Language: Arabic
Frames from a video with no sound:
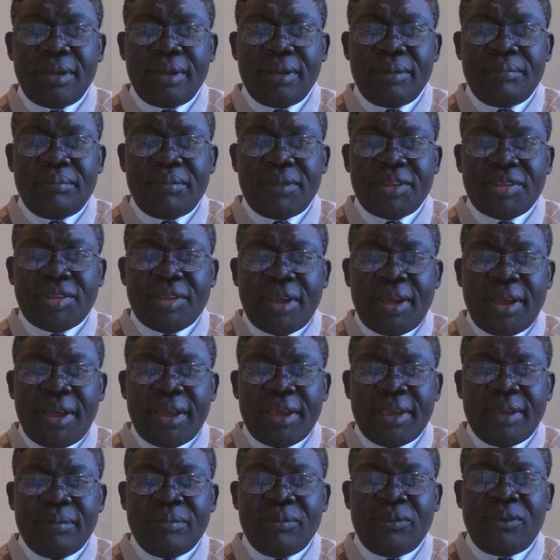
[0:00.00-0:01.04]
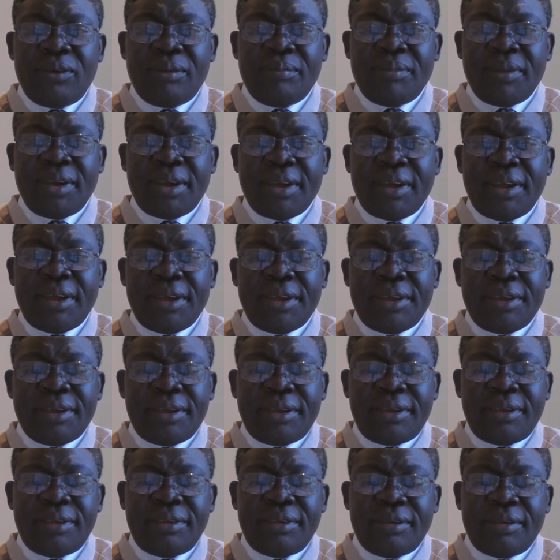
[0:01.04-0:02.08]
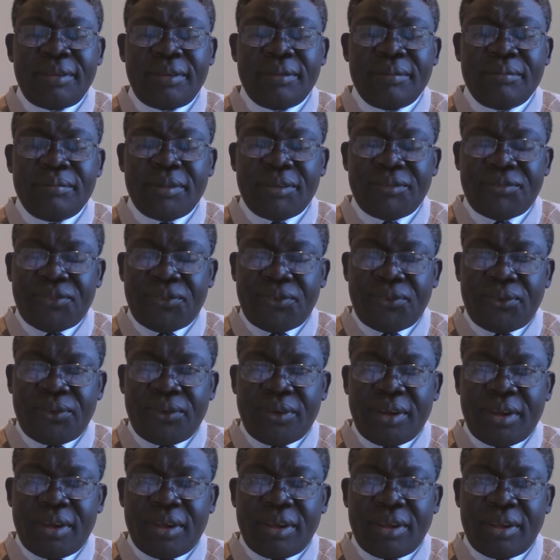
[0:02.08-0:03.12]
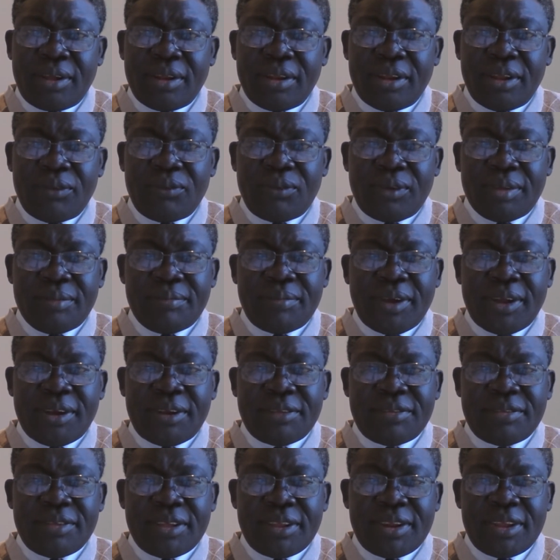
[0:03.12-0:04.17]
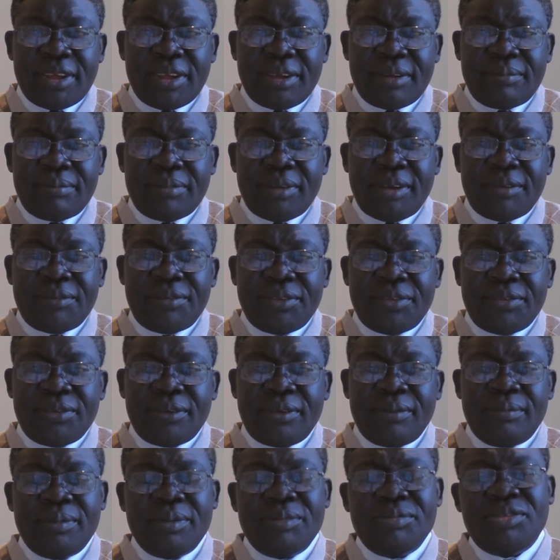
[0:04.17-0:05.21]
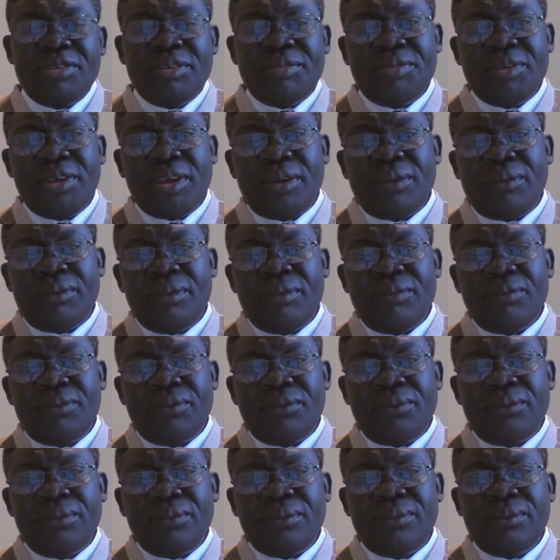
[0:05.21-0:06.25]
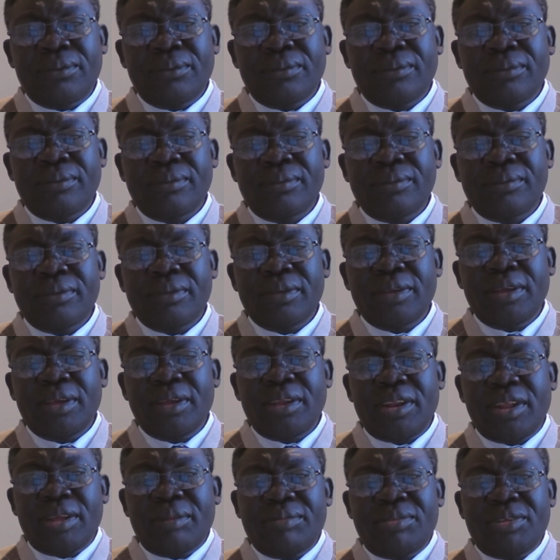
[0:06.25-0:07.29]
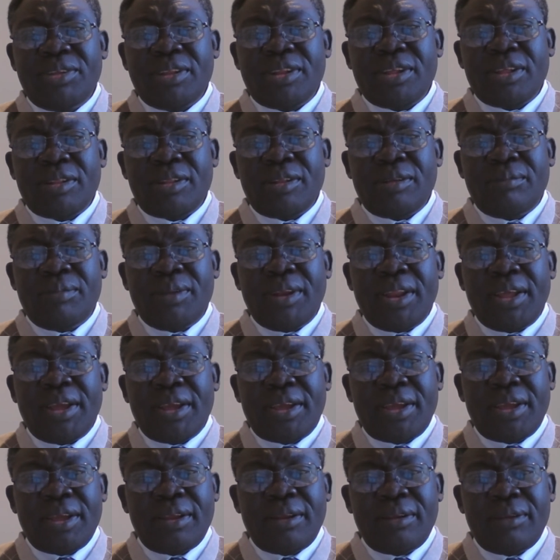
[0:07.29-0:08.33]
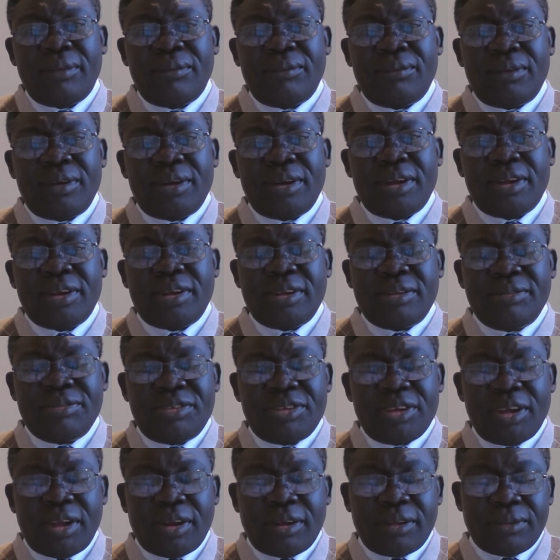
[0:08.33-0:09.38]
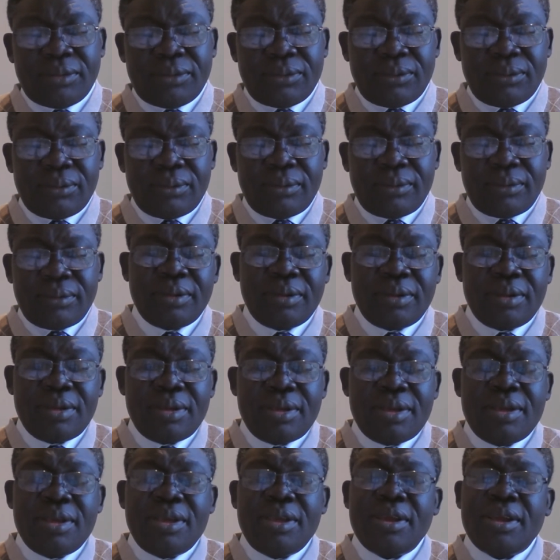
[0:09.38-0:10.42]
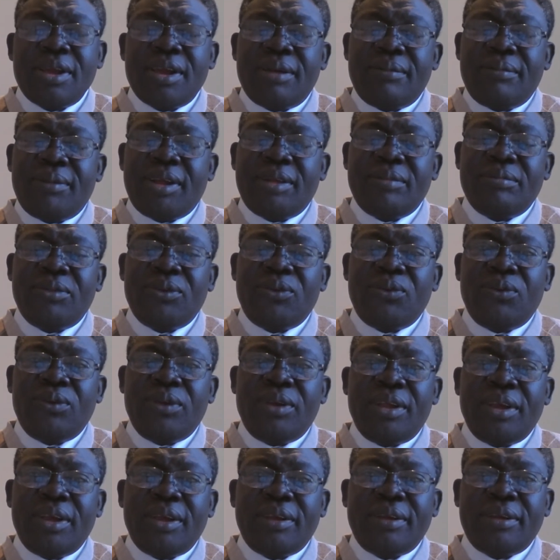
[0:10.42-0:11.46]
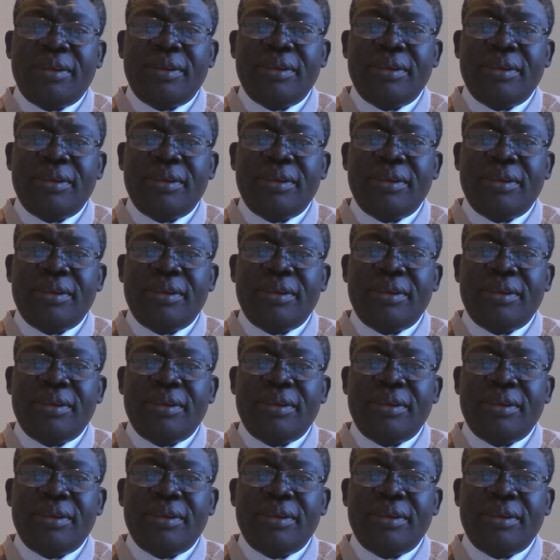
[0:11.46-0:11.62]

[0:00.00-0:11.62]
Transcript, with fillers: مطاعم ومقاهي مفتوحة للوجبات السريع ما في زول بيمشي بياكل فوقه تمشي تطلب الأكل وتمشي على طول كمان بقول لك